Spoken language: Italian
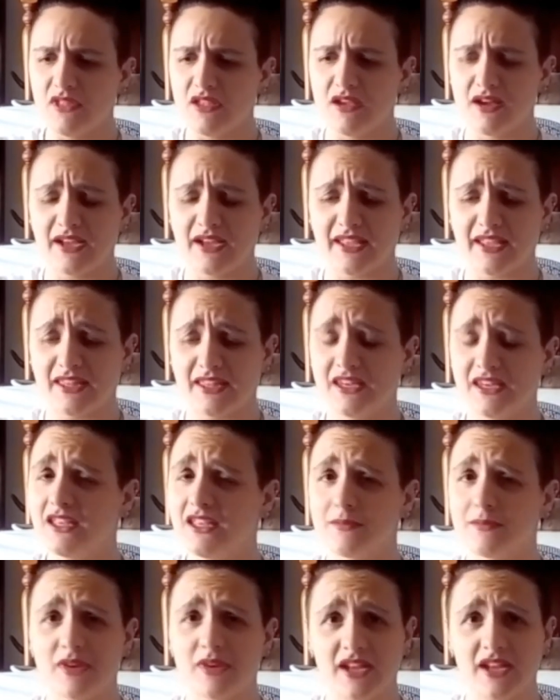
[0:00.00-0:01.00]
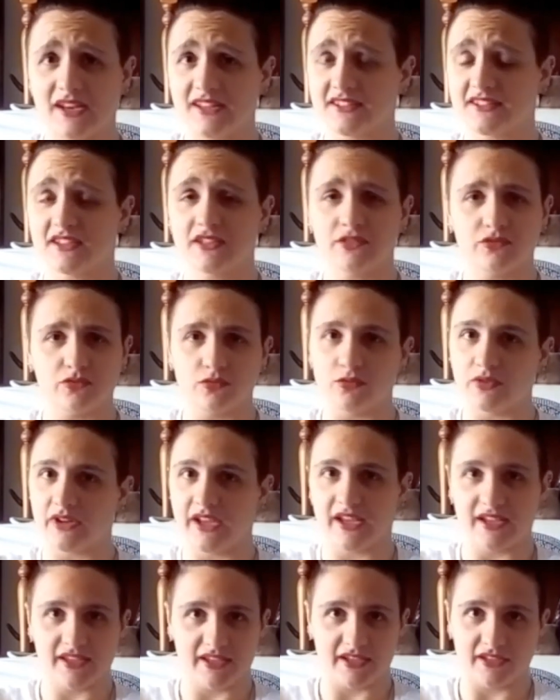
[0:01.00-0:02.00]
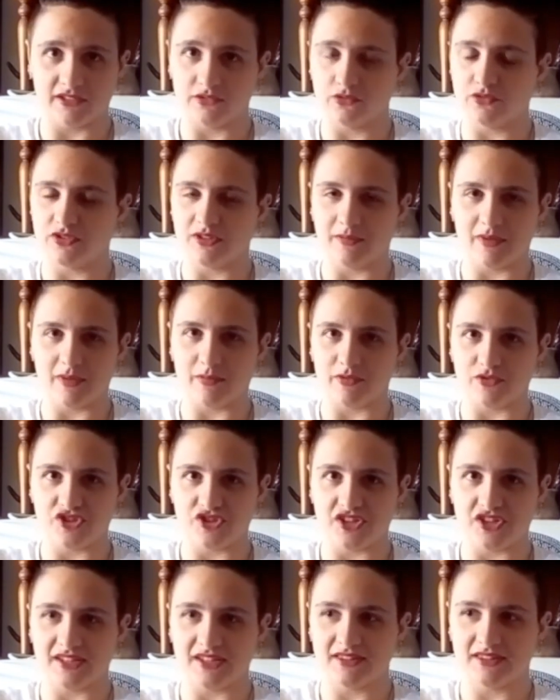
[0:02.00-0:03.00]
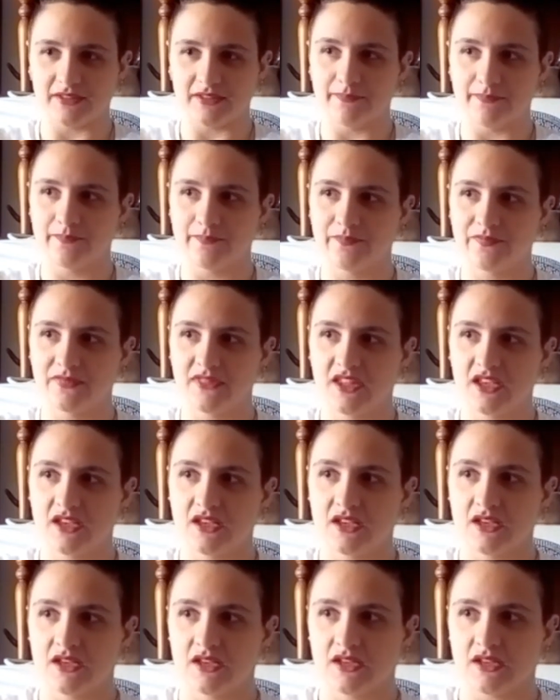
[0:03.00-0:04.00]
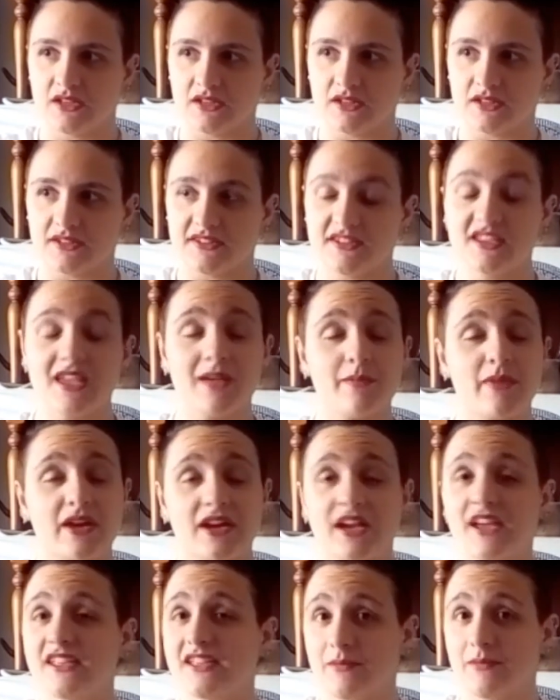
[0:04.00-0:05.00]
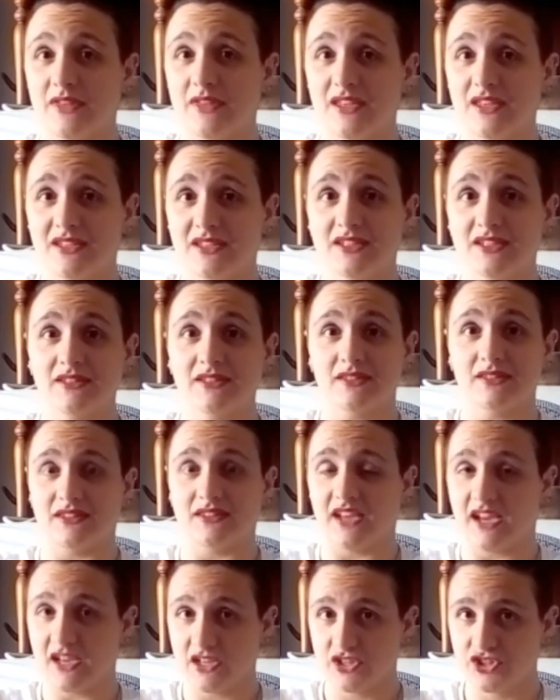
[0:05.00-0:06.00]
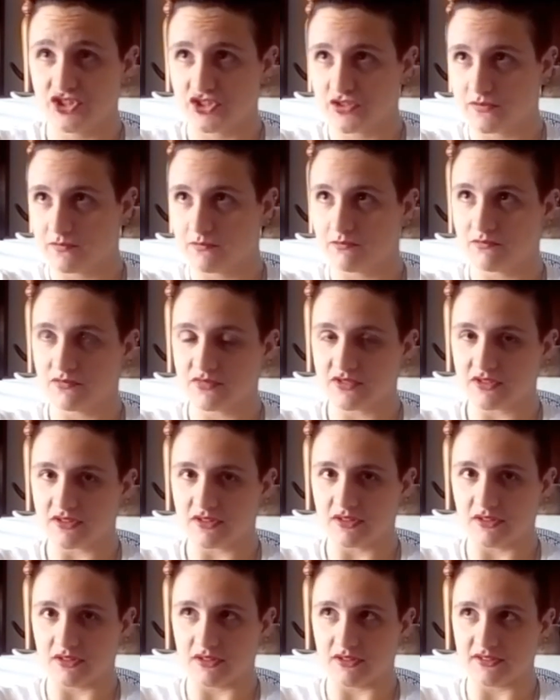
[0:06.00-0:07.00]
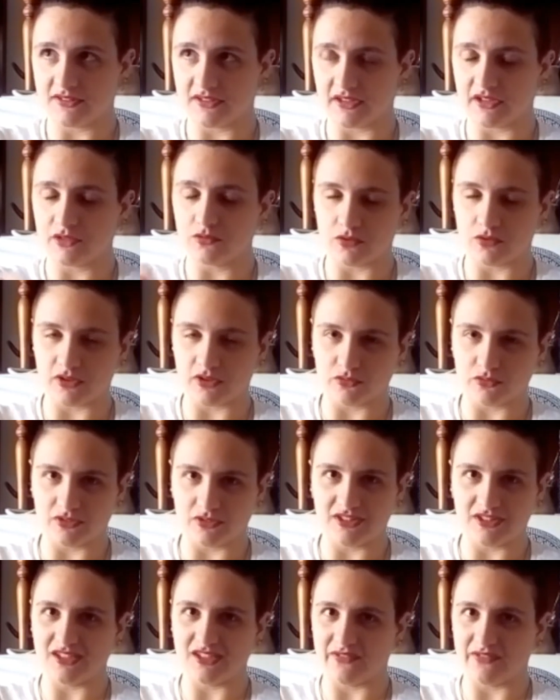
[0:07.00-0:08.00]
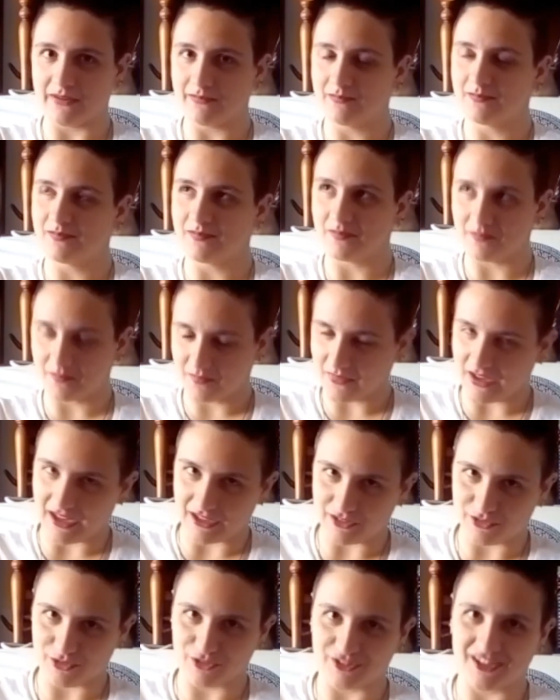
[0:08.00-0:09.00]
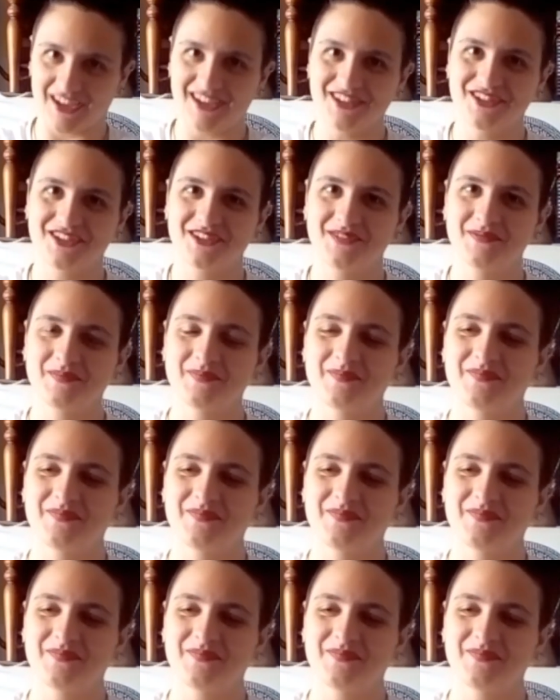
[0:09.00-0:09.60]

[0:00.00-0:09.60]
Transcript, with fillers: ai libri, alla scrittura e a tutti i miei progetti. Eh, si chiama Gaia Mic Dash eh, scrittura intuitiva, altro Dash.